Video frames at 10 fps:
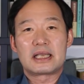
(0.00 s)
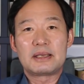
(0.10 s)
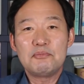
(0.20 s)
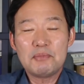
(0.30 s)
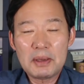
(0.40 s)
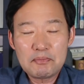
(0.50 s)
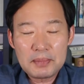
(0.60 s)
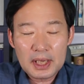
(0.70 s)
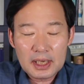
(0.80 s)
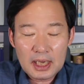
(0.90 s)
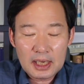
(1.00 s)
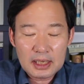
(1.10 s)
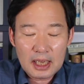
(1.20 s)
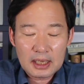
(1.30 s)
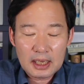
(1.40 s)

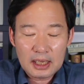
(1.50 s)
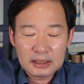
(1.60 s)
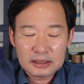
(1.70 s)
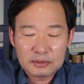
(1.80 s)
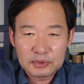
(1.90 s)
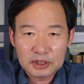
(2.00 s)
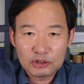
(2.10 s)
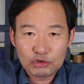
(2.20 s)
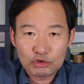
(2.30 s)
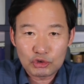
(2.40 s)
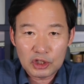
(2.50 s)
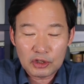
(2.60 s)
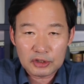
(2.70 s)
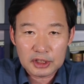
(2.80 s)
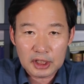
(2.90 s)
김만배가 얘기한 그분은 누구일
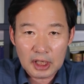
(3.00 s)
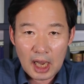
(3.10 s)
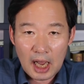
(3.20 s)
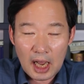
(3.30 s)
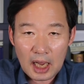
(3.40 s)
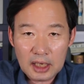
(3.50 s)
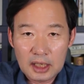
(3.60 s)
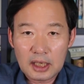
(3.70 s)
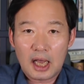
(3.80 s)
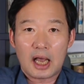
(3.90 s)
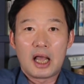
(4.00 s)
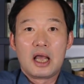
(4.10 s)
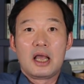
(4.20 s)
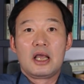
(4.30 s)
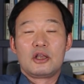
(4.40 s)
것인가? 그러니까
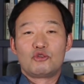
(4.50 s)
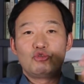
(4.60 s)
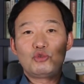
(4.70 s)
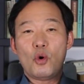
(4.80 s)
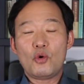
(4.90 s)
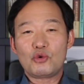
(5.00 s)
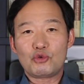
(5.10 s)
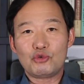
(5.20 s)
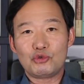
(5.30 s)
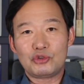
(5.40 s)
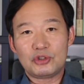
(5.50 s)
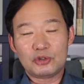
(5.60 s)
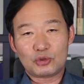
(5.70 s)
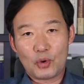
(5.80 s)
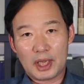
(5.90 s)

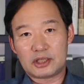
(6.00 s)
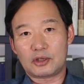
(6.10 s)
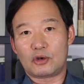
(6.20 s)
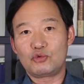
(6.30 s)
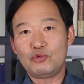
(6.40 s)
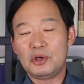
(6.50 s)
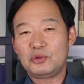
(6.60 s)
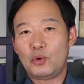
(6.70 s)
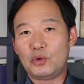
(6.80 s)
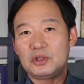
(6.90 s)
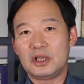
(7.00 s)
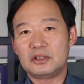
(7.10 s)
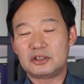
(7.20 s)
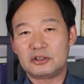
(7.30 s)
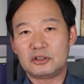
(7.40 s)
유동규를 통해서
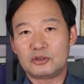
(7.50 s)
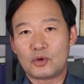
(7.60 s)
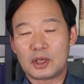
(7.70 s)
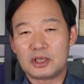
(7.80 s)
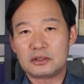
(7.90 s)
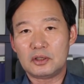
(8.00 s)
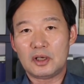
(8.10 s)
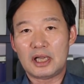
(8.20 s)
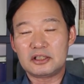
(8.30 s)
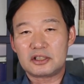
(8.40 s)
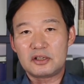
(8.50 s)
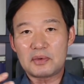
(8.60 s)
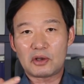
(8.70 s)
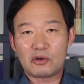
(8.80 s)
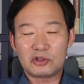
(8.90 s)
유원홀딩스를 통해서 한
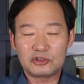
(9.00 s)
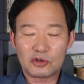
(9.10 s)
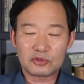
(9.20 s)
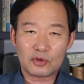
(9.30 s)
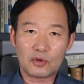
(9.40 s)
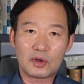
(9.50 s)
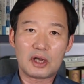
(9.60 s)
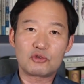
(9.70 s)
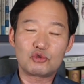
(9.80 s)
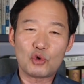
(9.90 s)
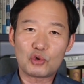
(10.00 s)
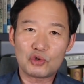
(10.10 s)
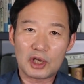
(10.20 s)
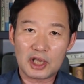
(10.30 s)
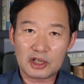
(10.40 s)
700억 원 정도가
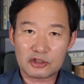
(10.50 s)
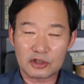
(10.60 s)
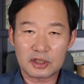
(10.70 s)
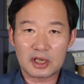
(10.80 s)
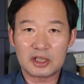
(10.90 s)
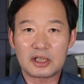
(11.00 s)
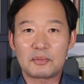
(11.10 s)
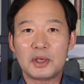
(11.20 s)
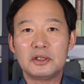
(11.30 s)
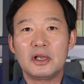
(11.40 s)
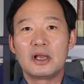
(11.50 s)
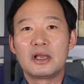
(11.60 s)
유동규에게 전달이 되면